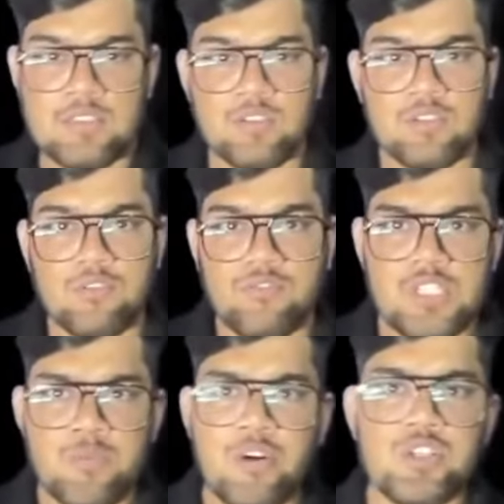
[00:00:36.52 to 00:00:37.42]
तो
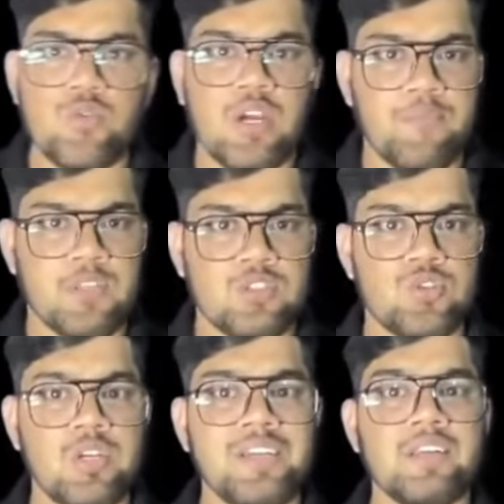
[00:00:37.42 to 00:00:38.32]
फर्स्ट पॉइंट जो है
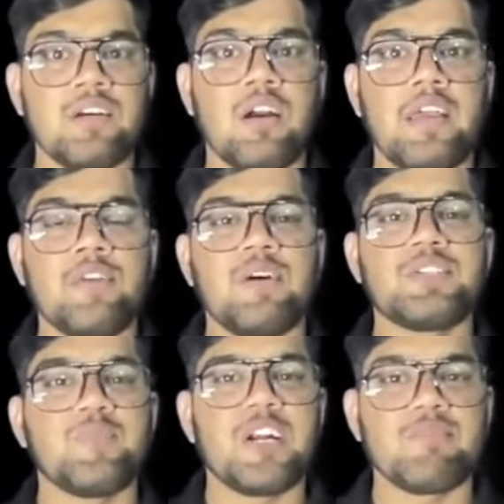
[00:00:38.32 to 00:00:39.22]
जो कि एक
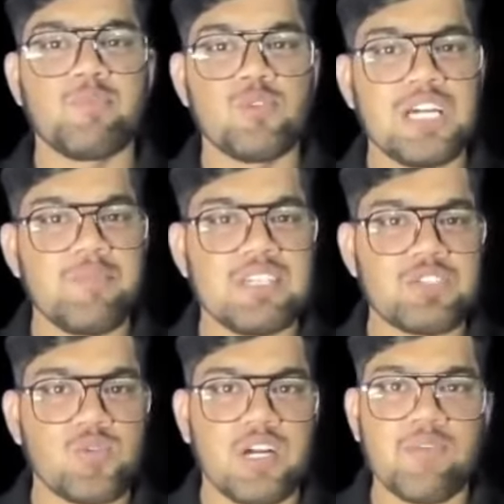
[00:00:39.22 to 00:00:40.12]
बार जीपैट में पूछा भी
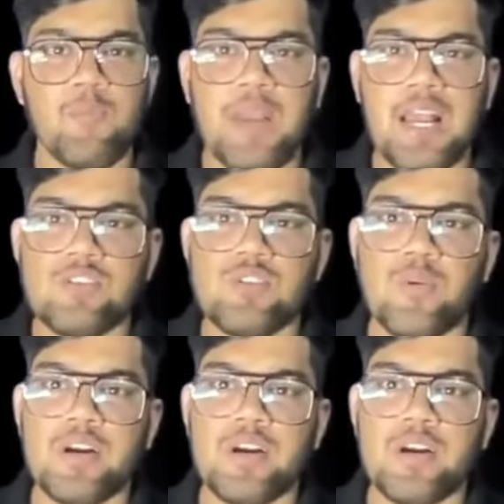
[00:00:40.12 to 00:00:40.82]
जा चुका है पहला जो